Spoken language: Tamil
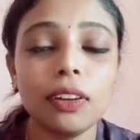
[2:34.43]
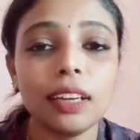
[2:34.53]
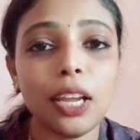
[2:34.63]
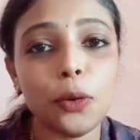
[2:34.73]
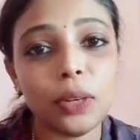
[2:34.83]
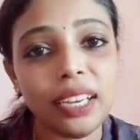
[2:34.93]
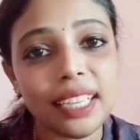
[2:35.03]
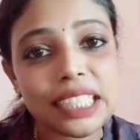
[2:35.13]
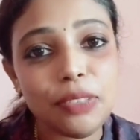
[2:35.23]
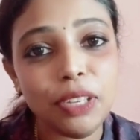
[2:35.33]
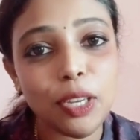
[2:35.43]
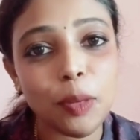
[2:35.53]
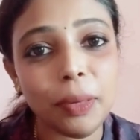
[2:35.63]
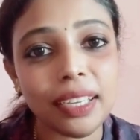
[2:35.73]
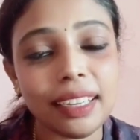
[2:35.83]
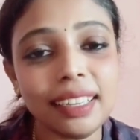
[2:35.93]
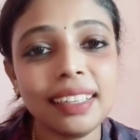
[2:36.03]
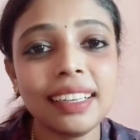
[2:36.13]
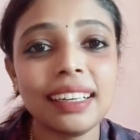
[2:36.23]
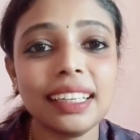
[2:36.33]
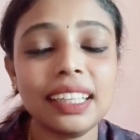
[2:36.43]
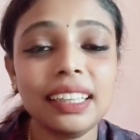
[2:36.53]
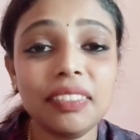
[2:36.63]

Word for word: நான் உங்களை நெக்ஸ்ட் வீடியோவில் பார்க்குறேன் இந்த